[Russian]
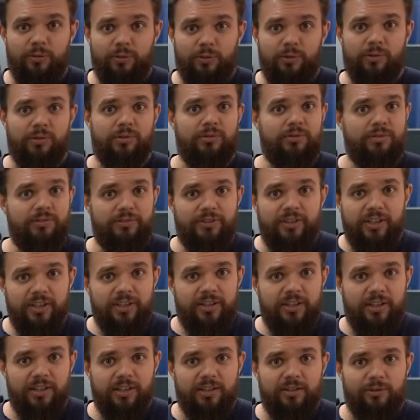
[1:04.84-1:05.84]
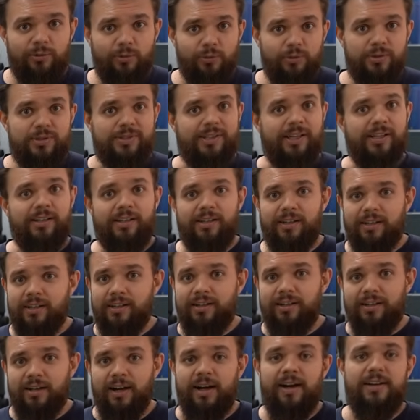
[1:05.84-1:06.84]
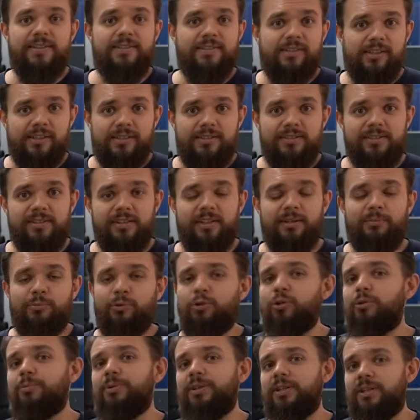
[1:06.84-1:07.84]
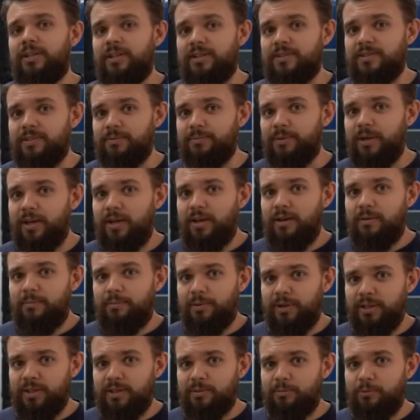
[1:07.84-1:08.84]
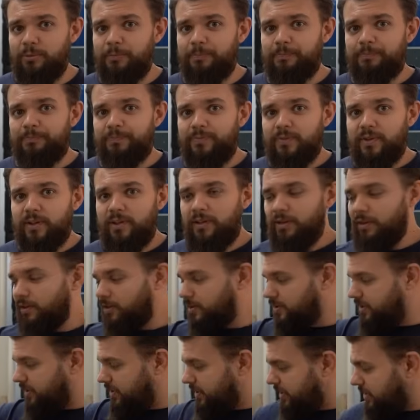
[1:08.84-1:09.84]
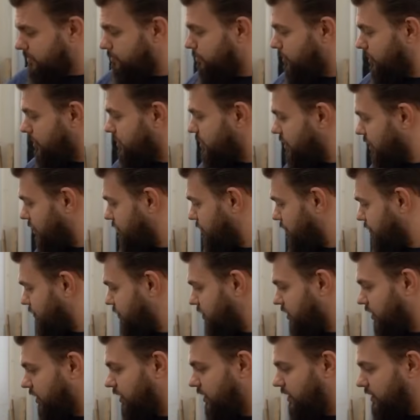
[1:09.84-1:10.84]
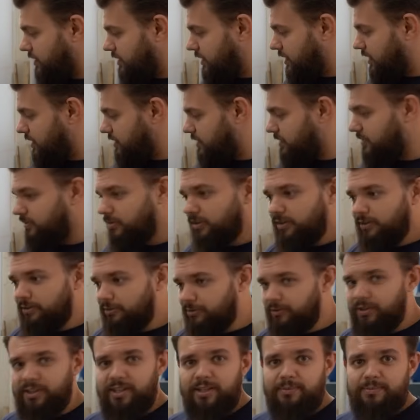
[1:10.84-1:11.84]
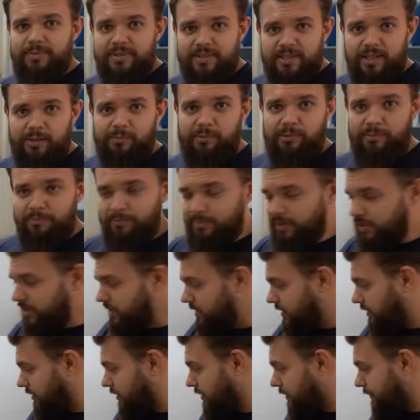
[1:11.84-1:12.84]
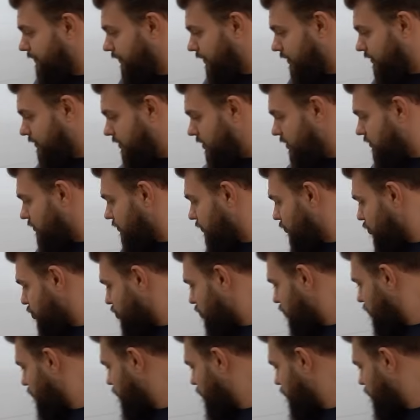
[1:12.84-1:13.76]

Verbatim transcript: о двигателях, о станках, о оснастке и о многом интересном. Поэтому Неспроста мы встали здесь, в этом самом месте. Здесь вы можете